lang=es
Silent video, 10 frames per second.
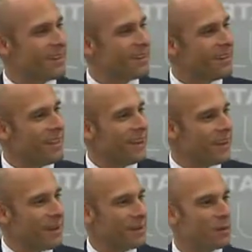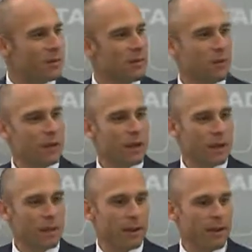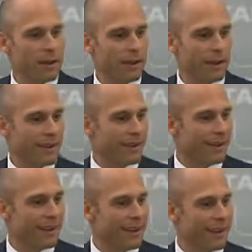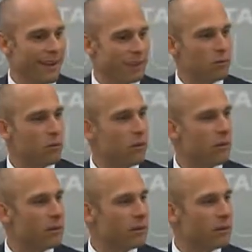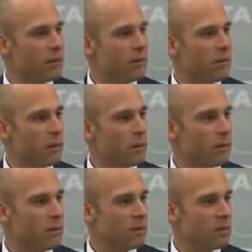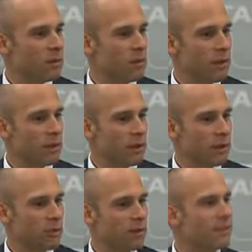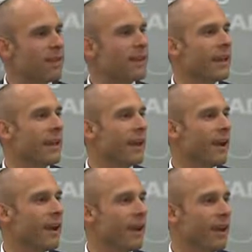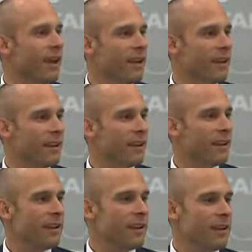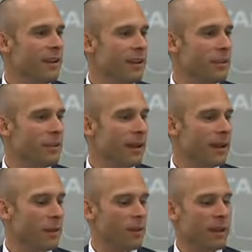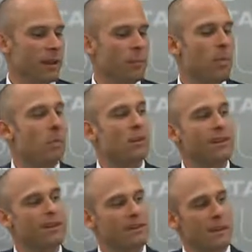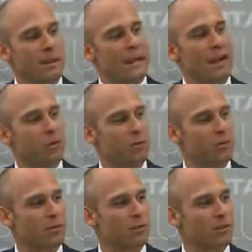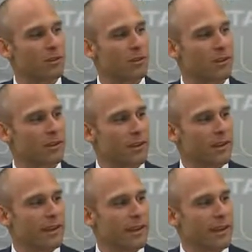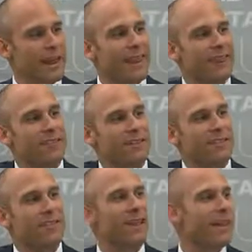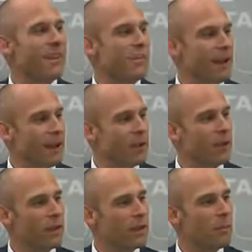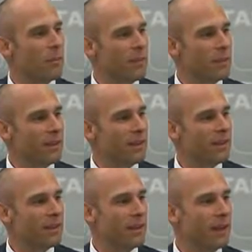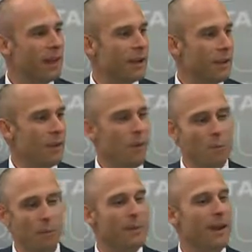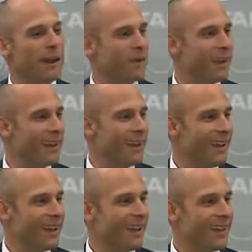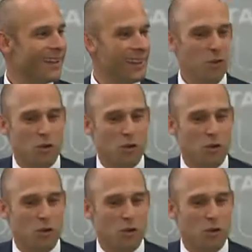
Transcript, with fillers: sinergia, porque fue una de las palabras que, que, hizo eco en mi corazón cuando estaba estudiando dirección estratégica y, manejo de equipos multidisciplinarios. Y la diversidad del manejo de equipos multidisciplinarios, lo primero que, que nos